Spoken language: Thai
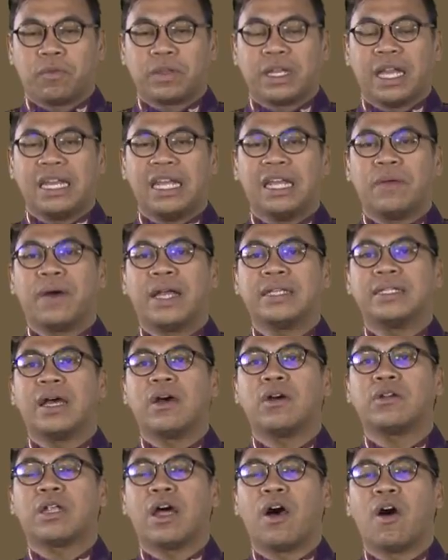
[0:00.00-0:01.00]
เจดีย์วัดย
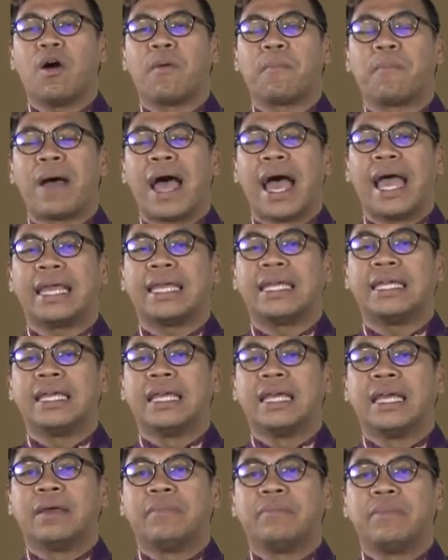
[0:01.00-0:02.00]
อดทองไป
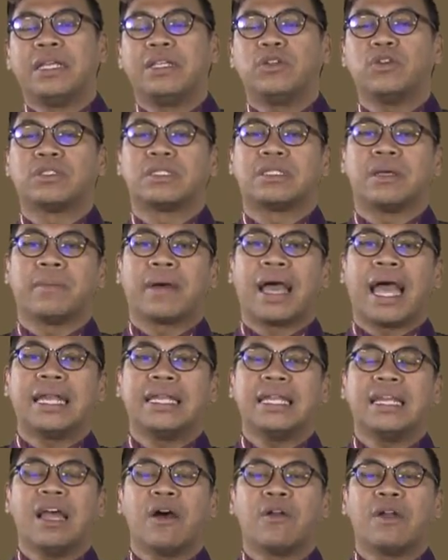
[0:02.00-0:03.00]
มีจุดสำคัญ
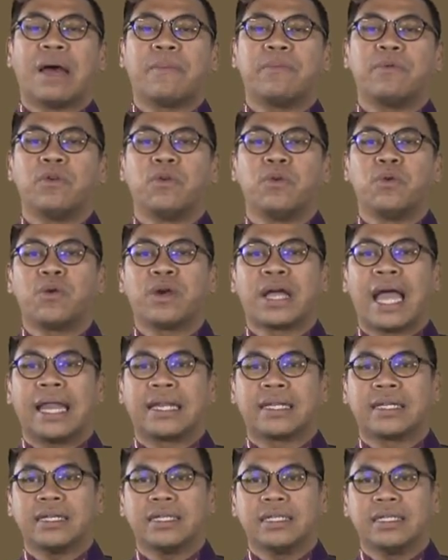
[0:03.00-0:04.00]
ที่เรารับรู้กัน
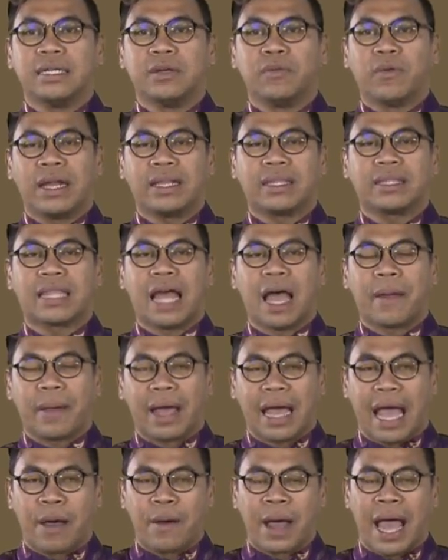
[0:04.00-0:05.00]
ก็คือวัดตาผา
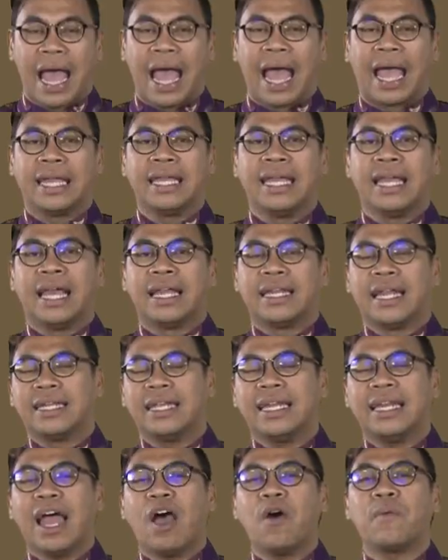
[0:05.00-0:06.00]
ขาวหาย ดัง
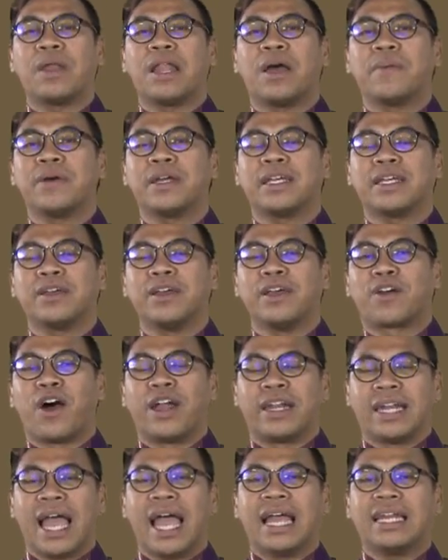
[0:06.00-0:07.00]
ที่เล่าไปแล้วเมื่อก่อ
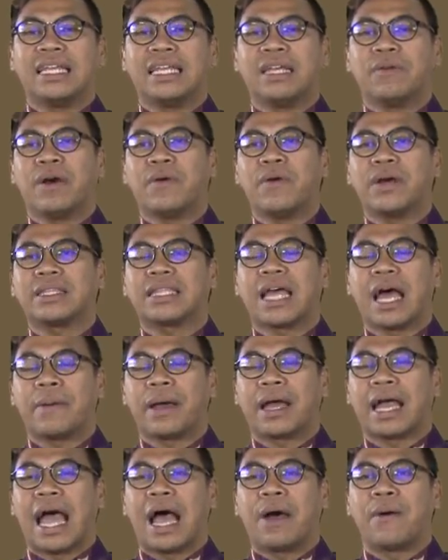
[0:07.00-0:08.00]
นหน้านี้ว่าวัดตา
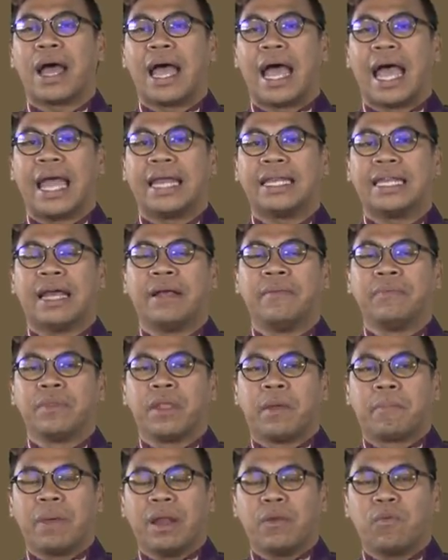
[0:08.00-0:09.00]
ผาขาวหายเนี่ย
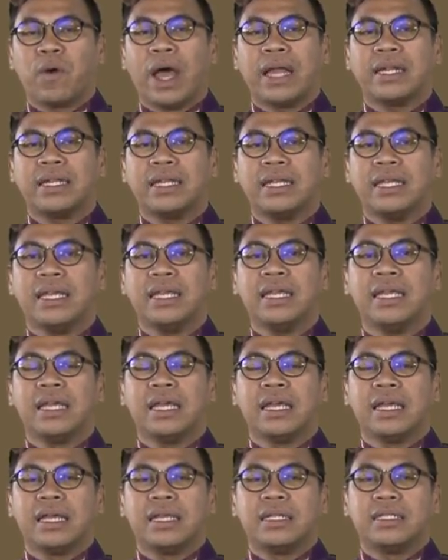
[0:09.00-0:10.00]
เป็นวัดที่
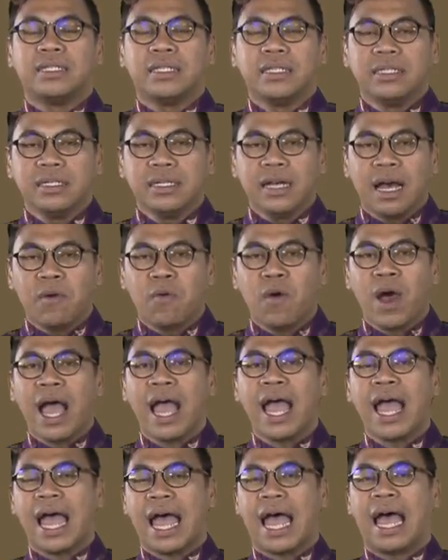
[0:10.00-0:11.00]
เชื่อว่า